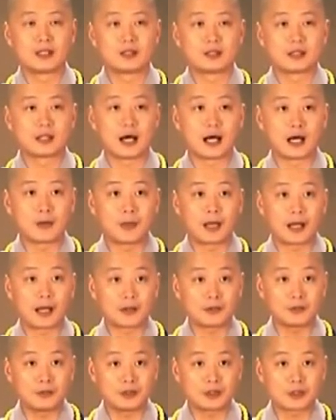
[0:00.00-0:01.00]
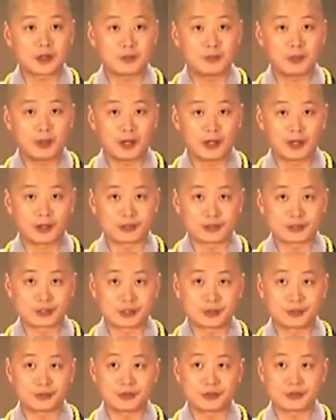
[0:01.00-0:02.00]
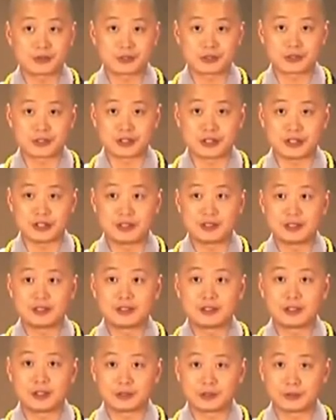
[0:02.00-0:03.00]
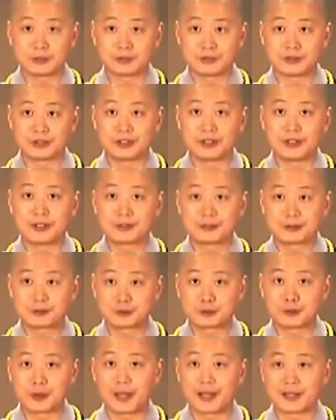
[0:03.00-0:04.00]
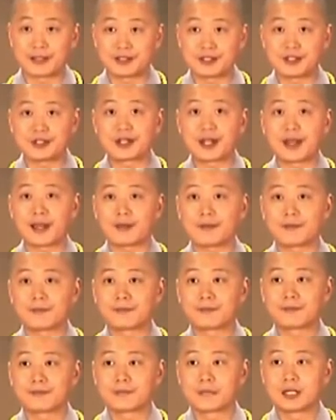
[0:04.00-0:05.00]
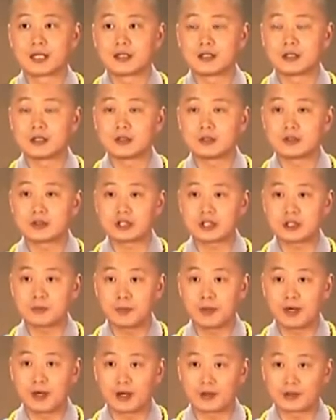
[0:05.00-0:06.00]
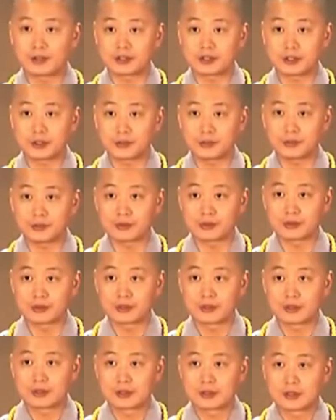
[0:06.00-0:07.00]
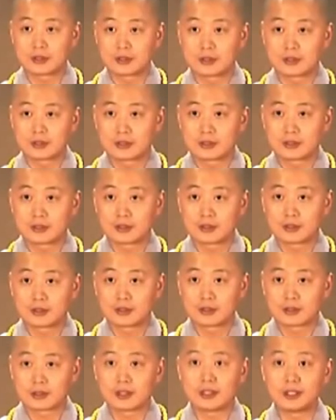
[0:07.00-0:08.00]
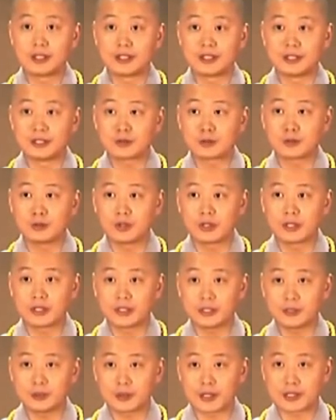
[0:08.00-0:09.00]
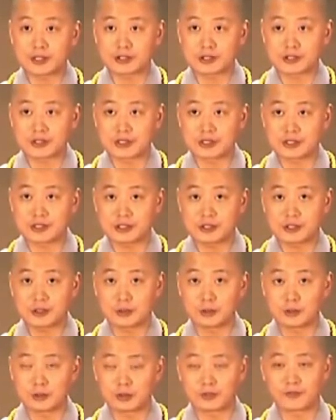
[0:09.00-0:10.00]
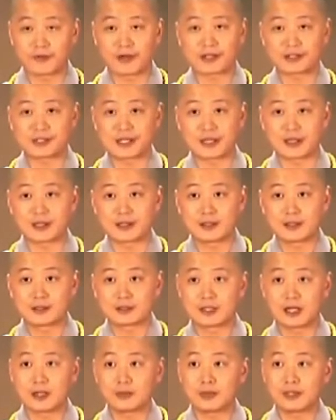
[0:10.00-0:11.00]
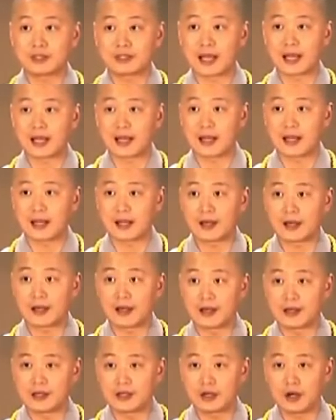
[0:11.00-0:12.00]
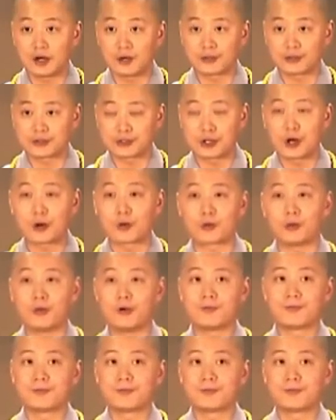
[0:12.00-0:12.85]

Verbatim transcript: 哪怕遇到不好的遭遇，自己要懂得转心态。有些不好的遭遇，可能过了一段时间之后，会发现它会带来很好的效果。